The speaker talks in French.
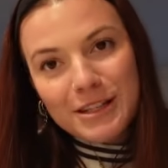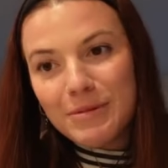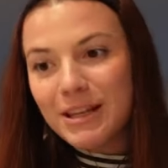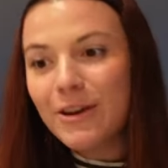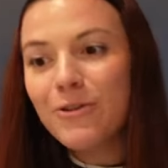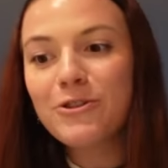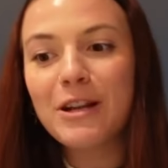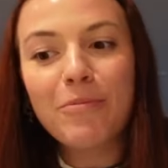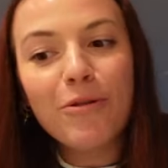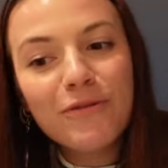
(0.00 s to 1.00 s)
expliquer que j'en
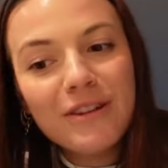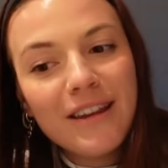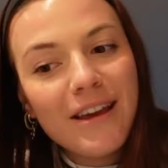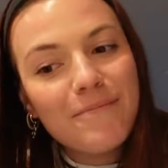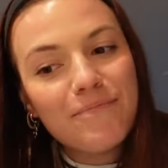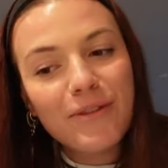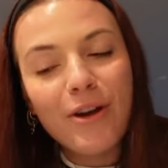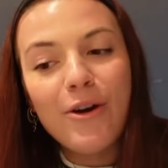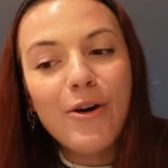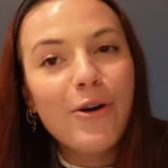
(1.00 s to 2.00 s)
ai profité
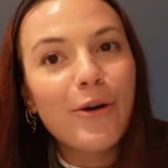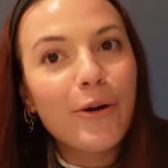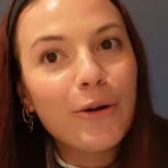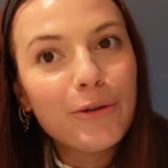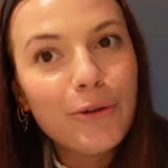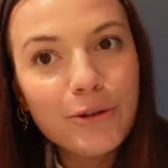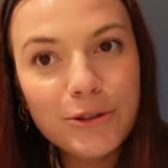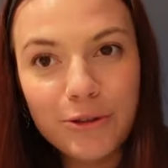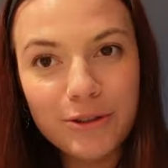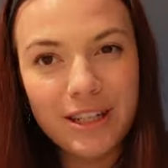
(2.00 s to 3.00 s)
euh, de
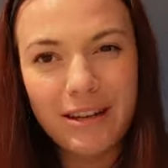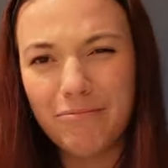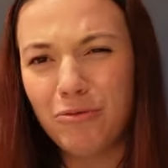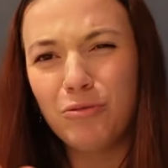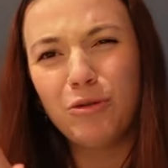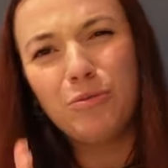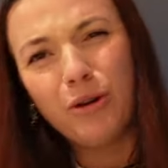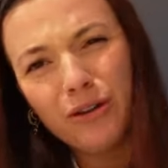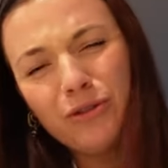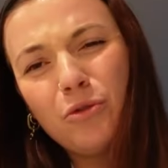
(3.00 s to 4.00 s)
changer mon mood
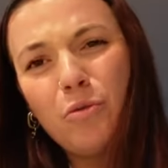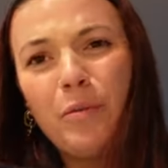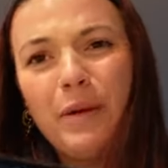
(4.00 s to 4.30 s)
board sur mon